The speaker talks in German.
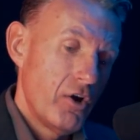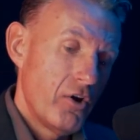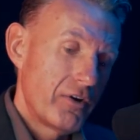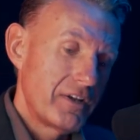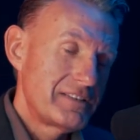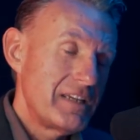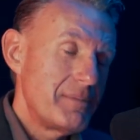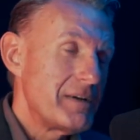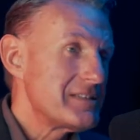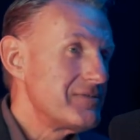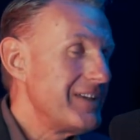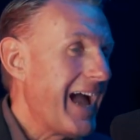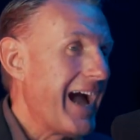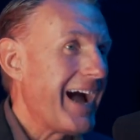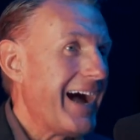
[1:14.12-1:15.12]
Und das Thema ist,
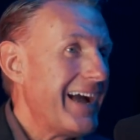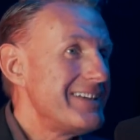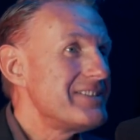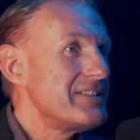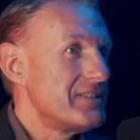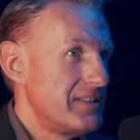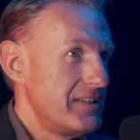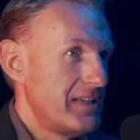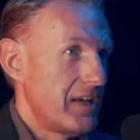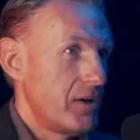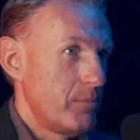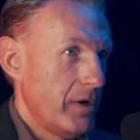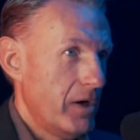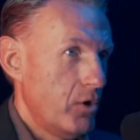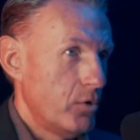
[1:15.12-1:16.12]
wie erreiche ich die denn
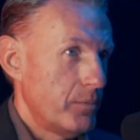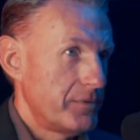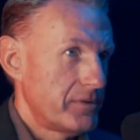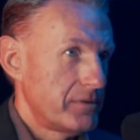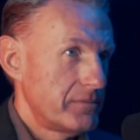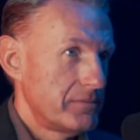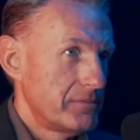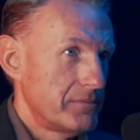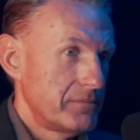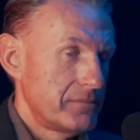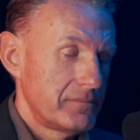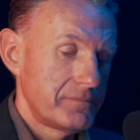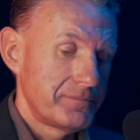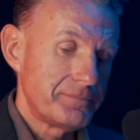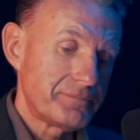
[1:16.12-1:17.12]
überhaupt? Mhm.
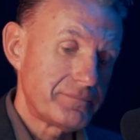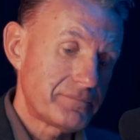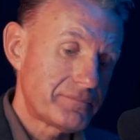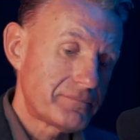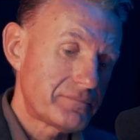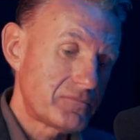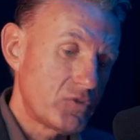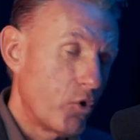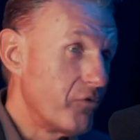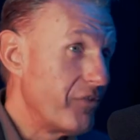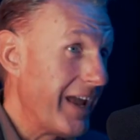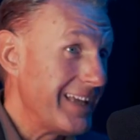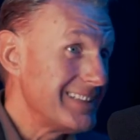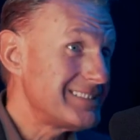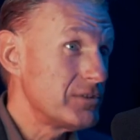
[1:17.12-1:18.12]
Und
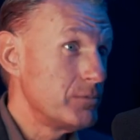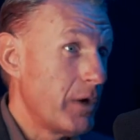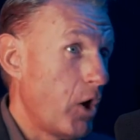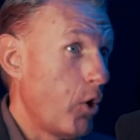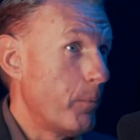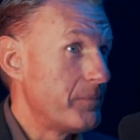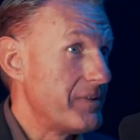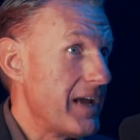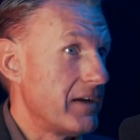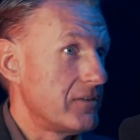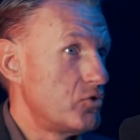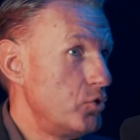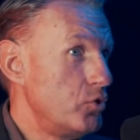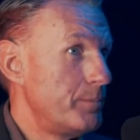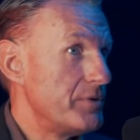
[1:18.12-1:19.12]
wer ist überhaupt der
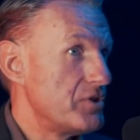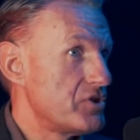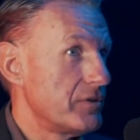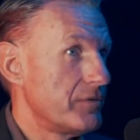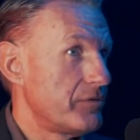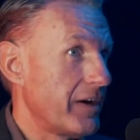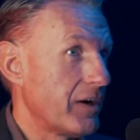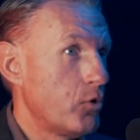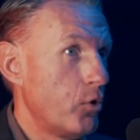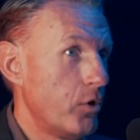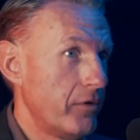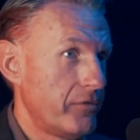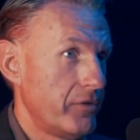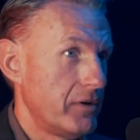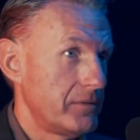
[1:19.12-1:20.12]
typische
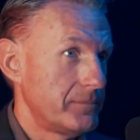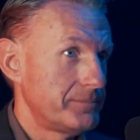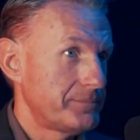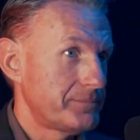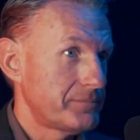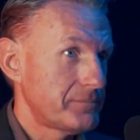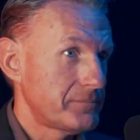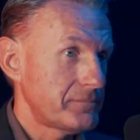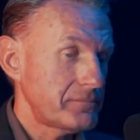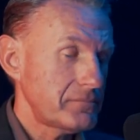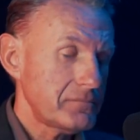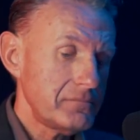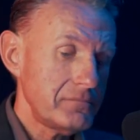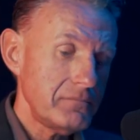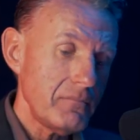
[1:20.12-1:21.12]
Verkäufer? Mhm.
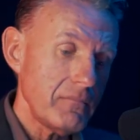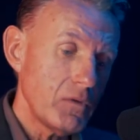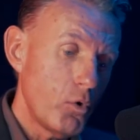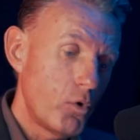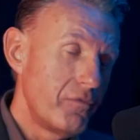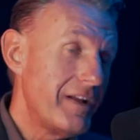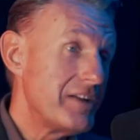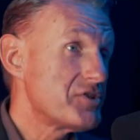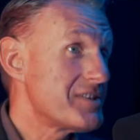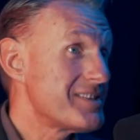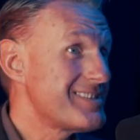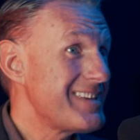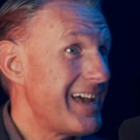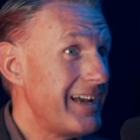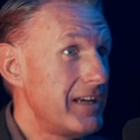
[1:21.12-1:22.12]
Und welche
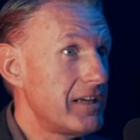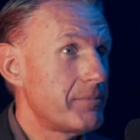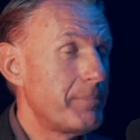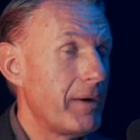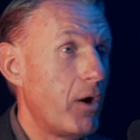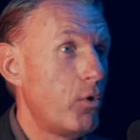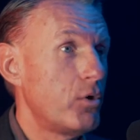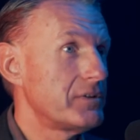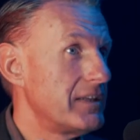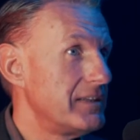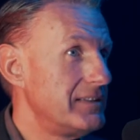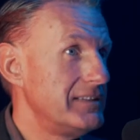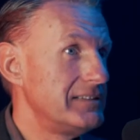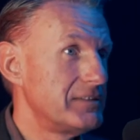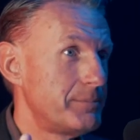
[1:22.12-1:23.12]
Zeit braucht
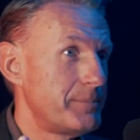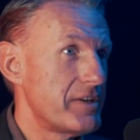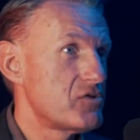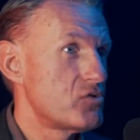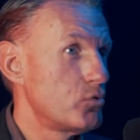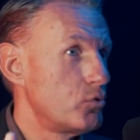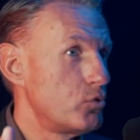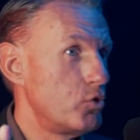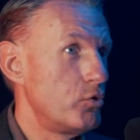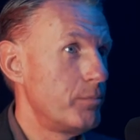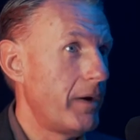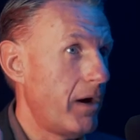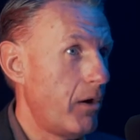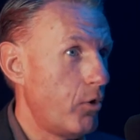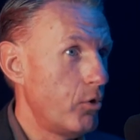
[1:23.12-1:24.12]
denn diese Person
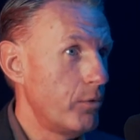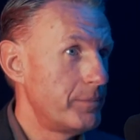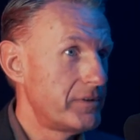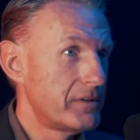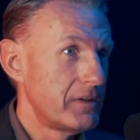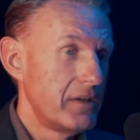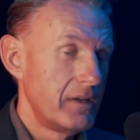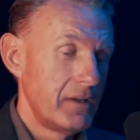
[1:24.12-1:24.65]
überhaupt,